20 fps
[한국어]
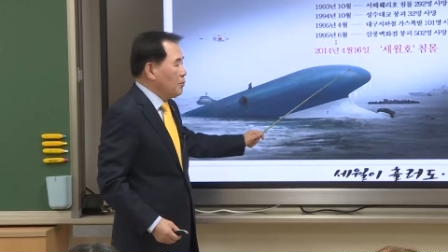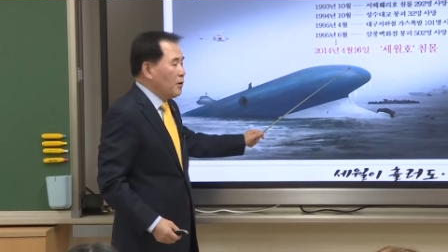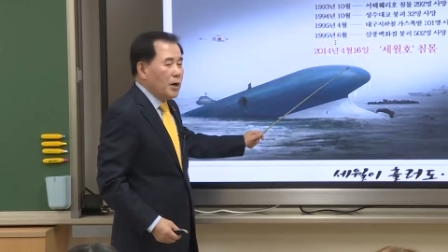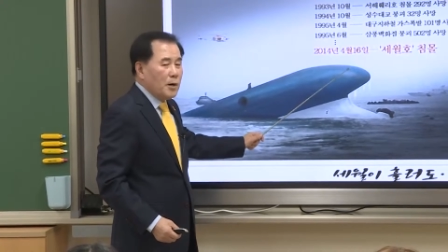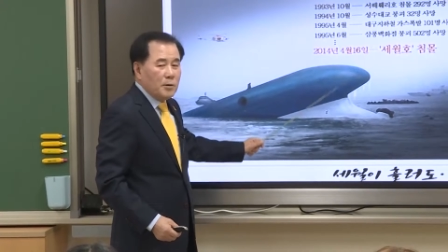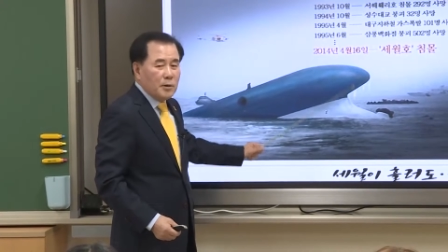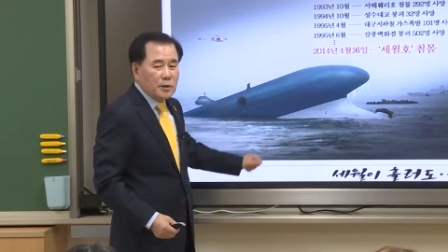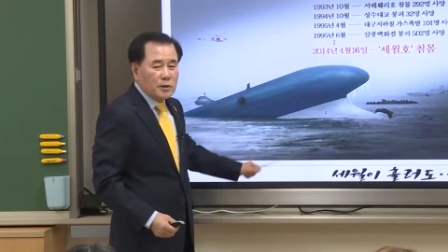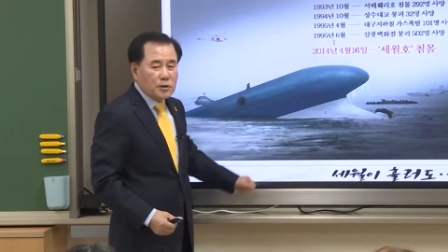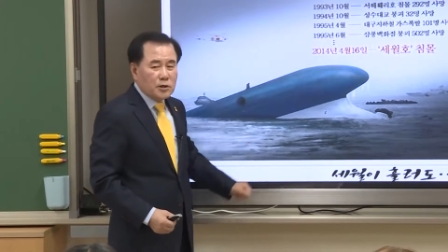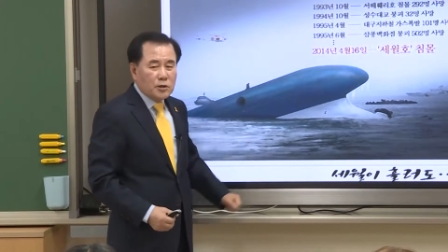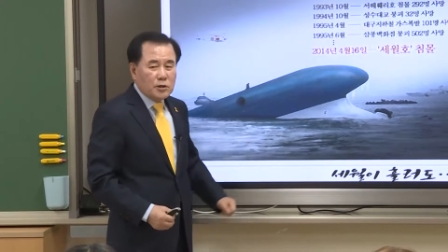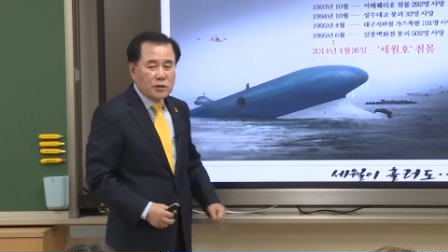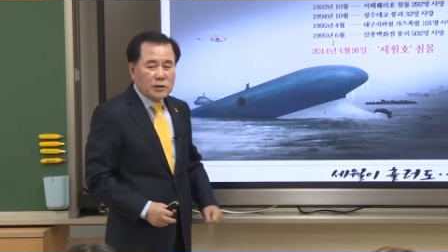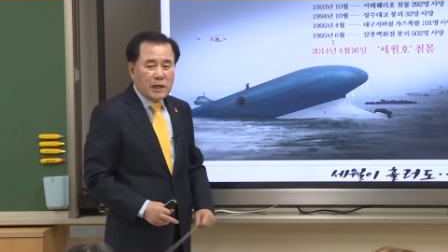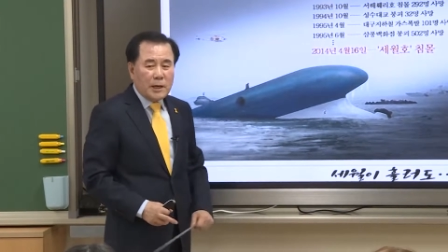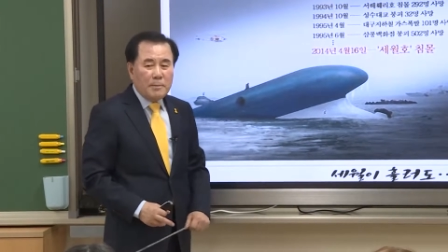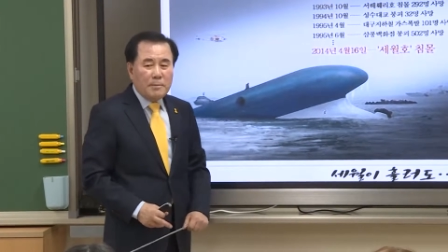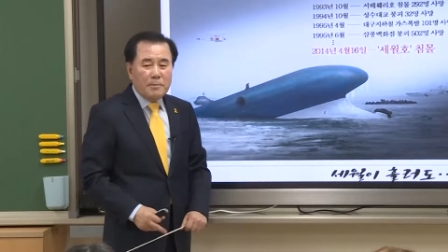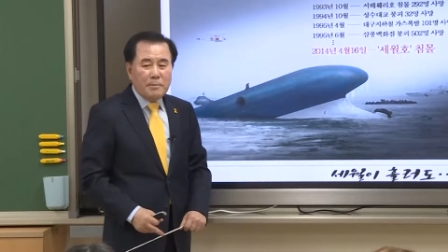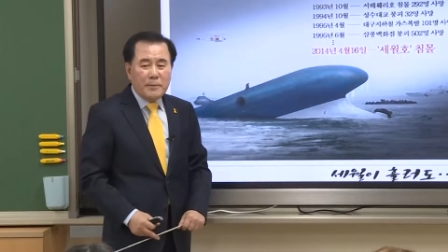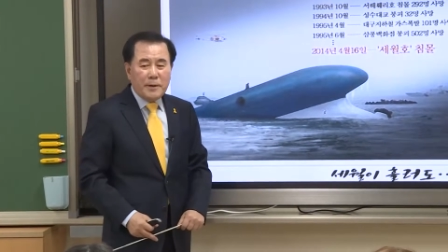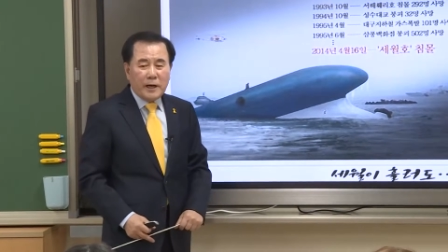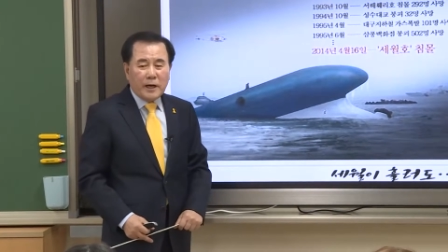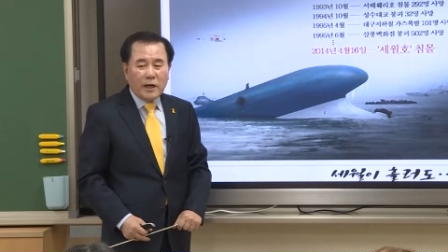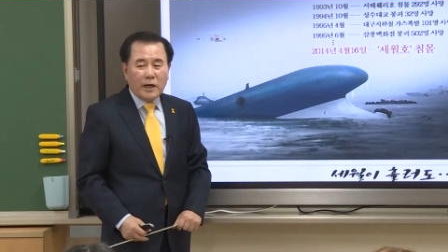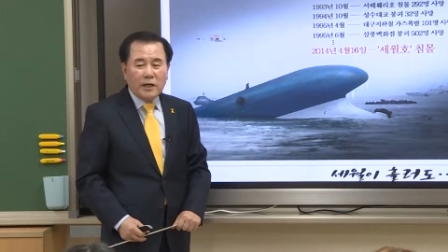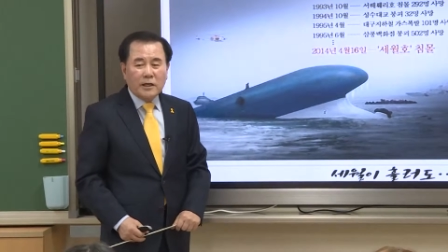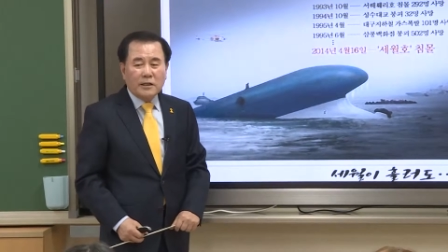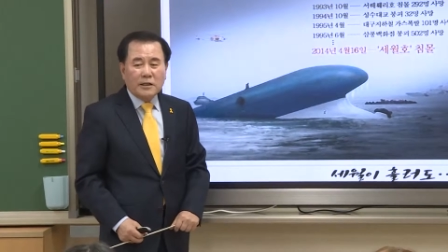포함해서
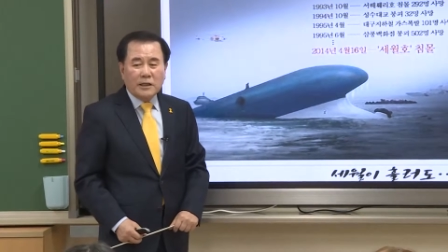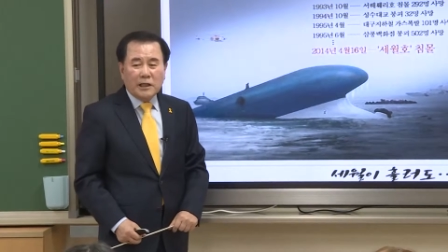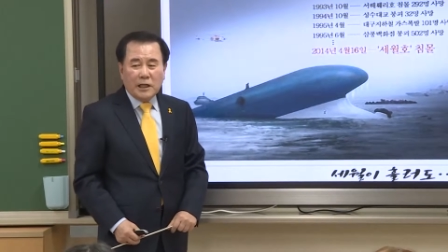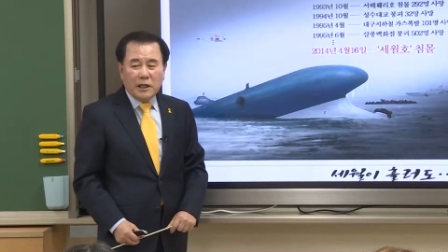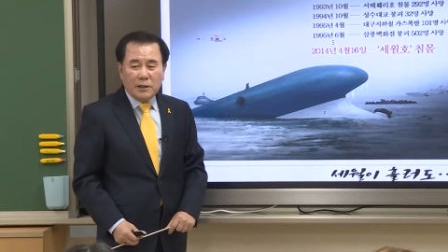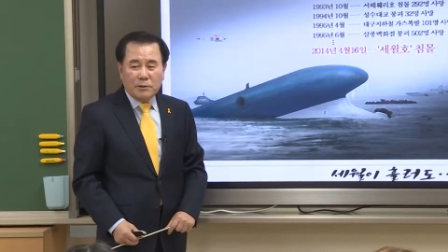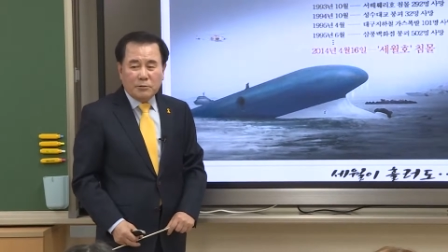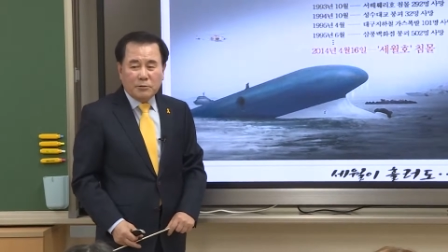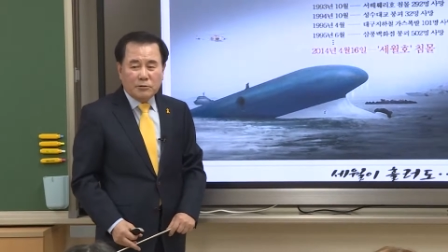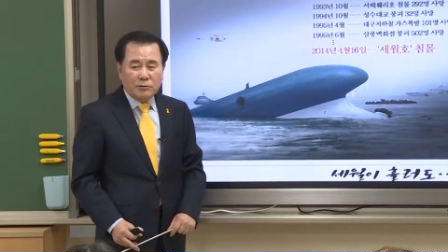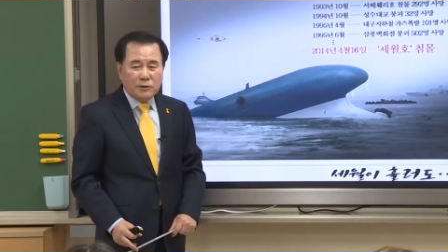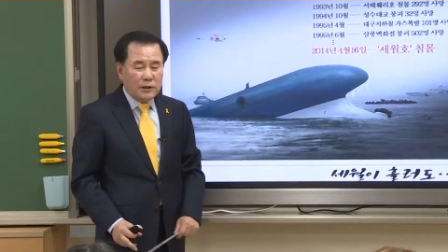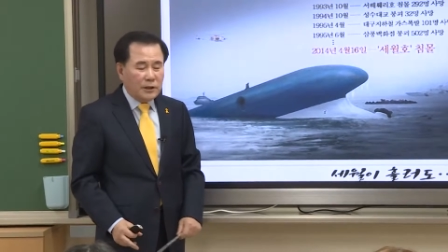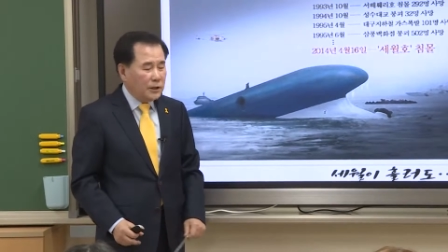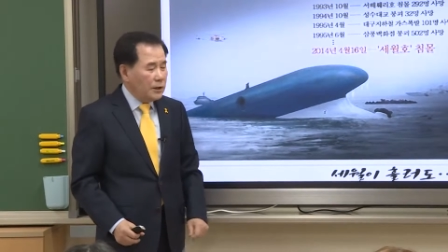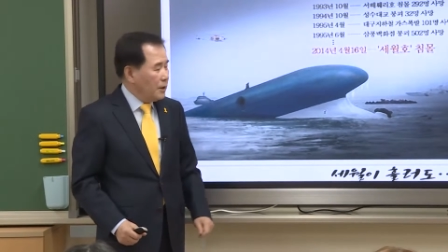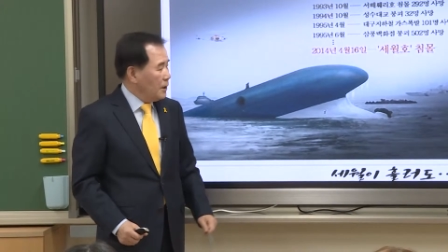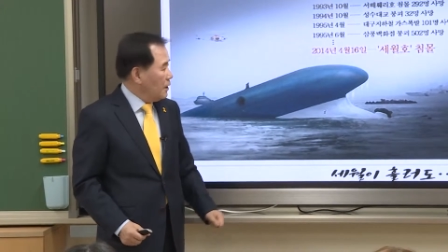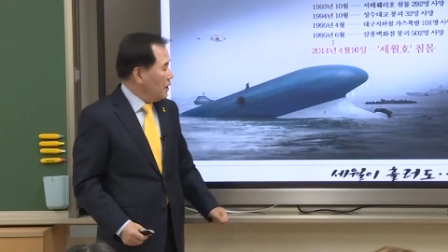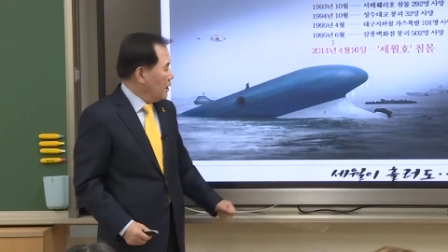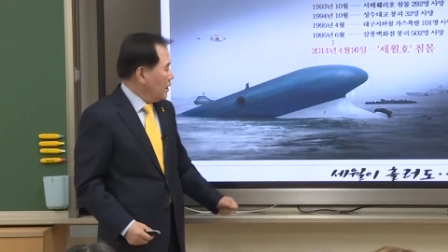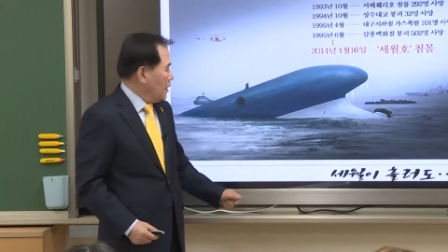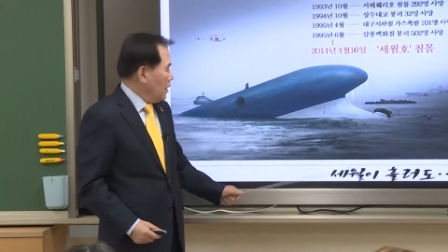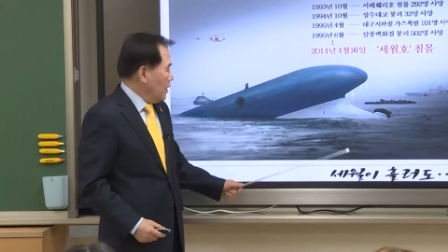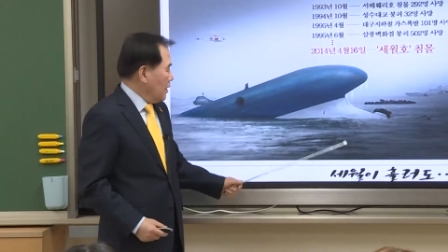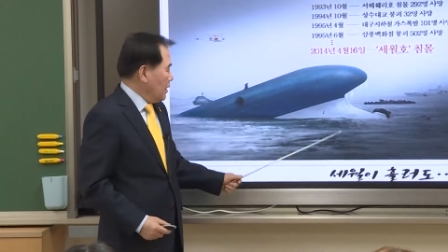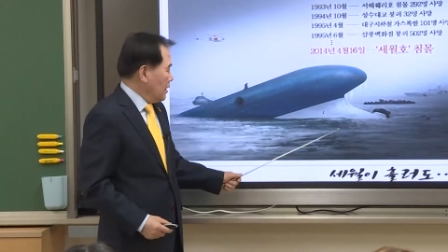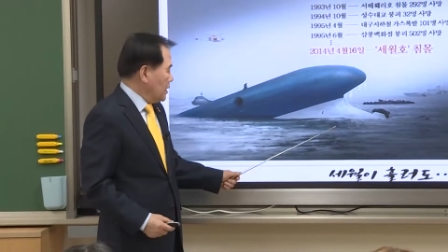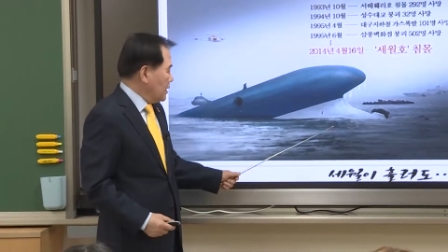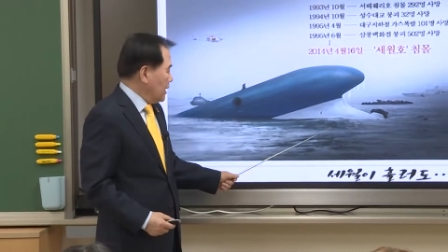304분이
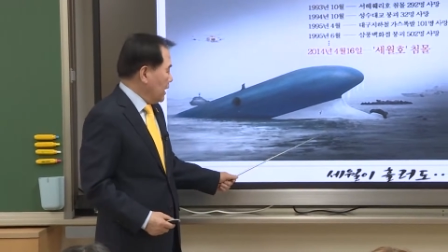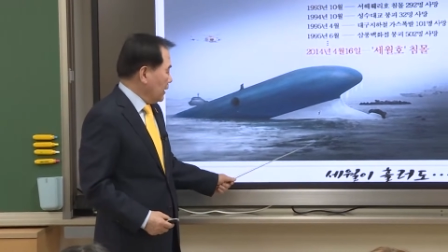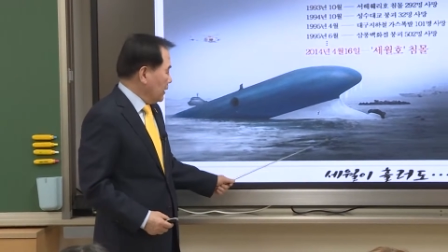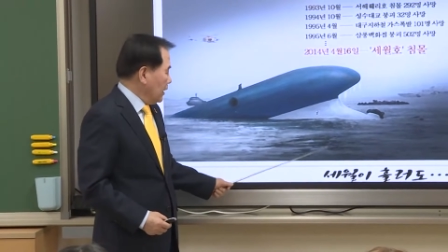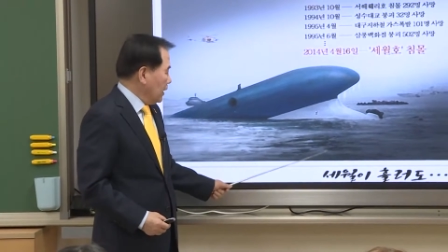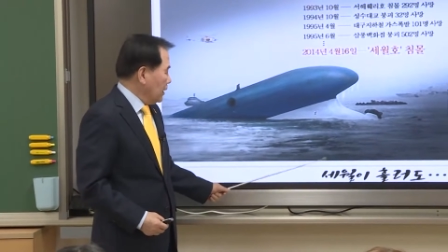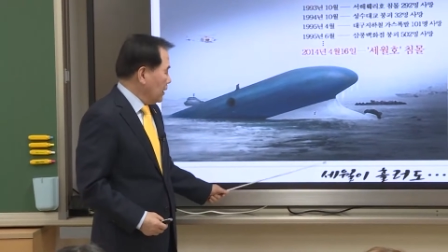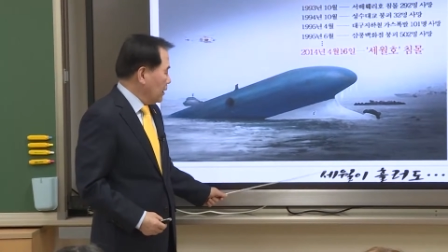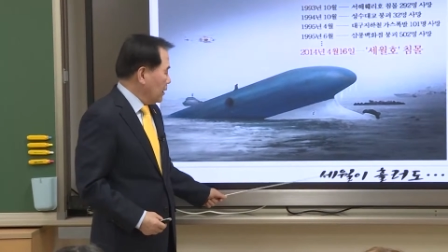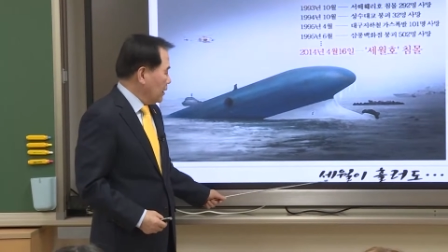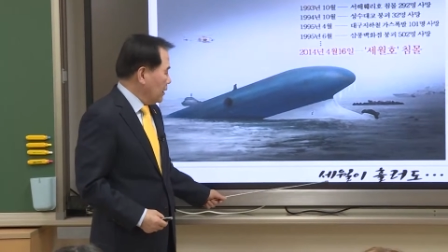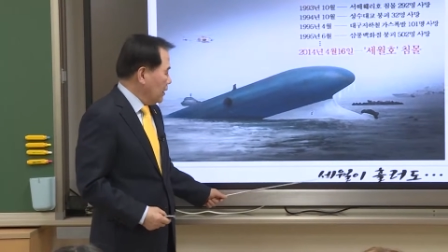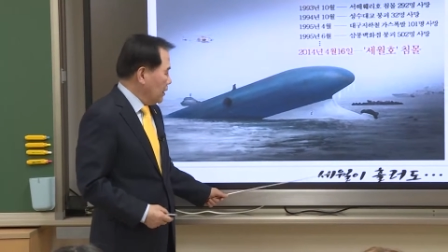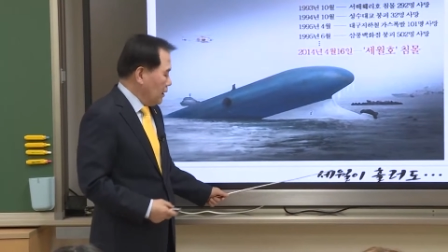아, 희생되는